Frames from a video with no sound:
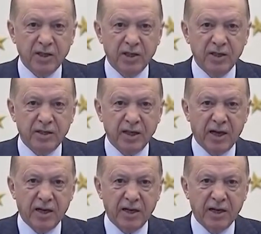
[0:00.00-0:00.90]
yıllık
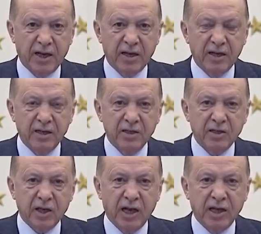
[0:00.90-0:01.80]
tarihine
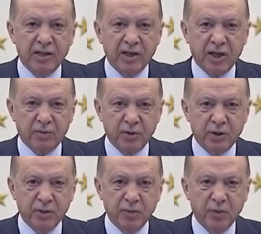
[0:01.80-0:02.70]
şahitlik
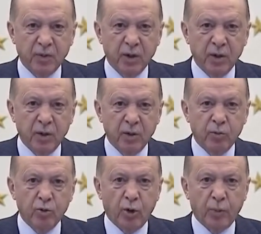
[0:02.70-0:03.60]
etmiş.
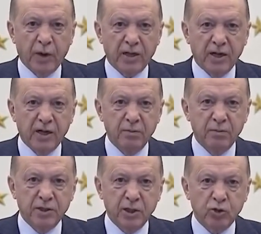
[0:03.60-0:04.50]
Bu toprakların
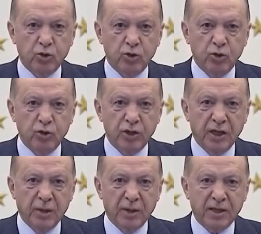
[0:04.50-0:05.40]
bize sunduğu
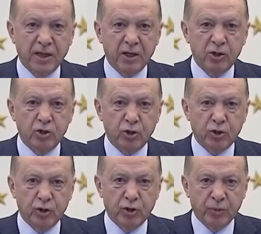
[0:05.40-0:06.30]
nimetlerin
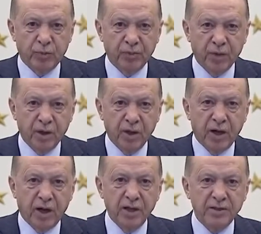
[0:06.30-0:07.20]
şükrünü
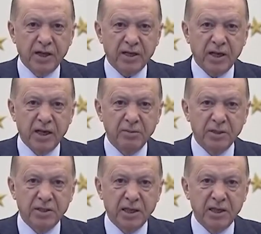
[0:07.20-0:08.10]
ancak
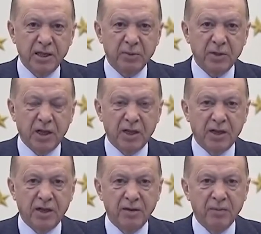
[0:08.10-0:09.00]
elimizdeki
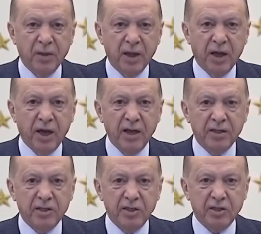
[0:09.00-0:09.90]
imkanları en
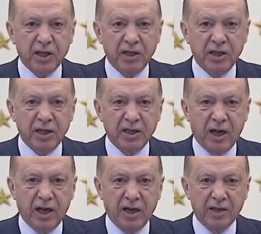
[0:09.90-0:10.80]
etkin şekilde
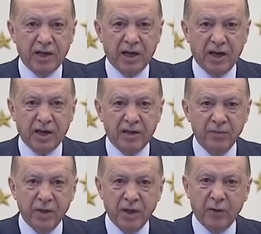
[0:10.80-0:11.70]
değerlendirerek
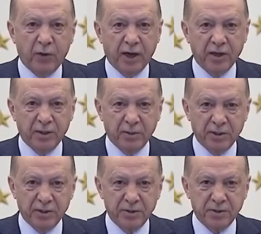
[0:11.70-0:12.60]
ifa
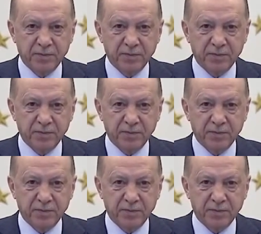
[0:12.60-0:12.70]
edebiliriz.